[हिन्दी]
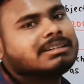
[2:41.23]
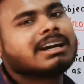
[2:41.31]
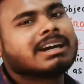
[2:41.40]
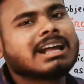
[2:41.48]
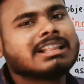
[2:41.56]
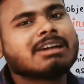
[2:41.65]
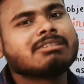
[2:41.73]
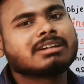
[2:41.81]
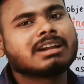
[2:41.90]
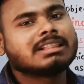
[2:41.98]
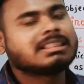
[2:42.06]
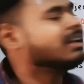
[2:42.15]
टकराता
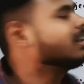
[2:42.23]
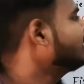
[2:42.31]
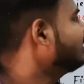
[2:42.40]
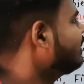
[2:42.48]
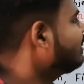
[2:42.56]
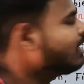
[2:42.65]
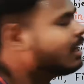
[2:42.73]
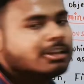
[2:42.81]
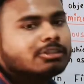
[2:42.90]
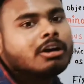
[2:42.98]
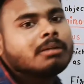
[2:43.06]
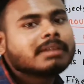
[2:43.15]
उकराता नहीं
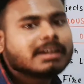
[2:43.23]
तो हम